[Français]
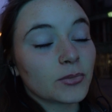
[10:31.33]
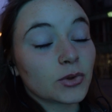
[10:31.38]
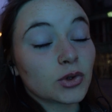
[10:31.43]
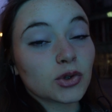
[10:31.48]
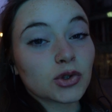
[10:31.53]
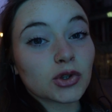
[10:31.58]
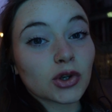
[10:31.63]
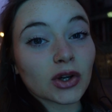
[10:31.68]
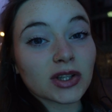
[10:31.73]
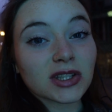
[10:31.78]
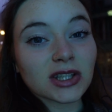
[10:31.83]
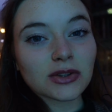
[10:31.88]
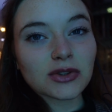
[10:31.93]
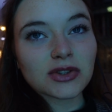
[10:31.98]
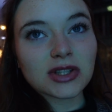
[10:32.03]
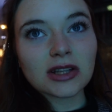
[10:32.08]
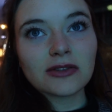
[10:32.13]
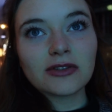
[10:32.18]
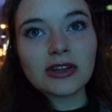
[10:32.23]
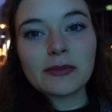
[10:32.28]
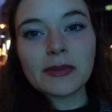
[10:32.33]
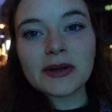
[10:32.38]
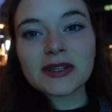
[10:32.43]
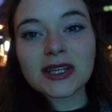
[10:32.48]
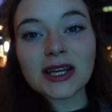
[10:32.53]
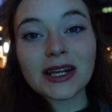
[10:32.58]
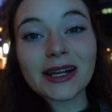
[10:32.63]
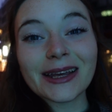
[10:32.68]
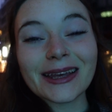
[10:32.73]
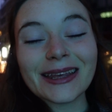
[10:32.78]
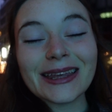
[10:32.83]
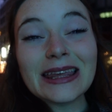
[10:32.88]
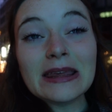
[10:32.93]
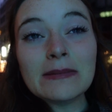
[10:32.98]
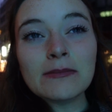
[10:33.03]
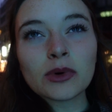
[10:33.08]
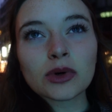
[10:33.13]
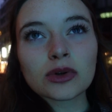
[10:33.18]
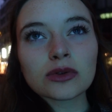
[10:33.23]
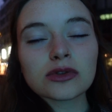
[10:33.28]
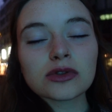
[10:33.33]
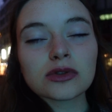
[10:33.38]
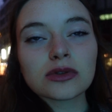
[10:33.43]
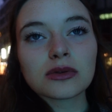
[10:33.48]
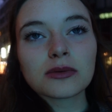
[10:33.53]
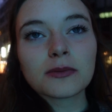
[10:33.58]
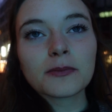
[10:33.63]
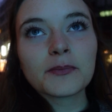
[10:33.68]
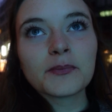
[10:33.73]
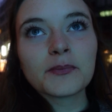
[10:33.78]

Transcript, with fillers: de sortir de cette ville parce qu'elle est immense.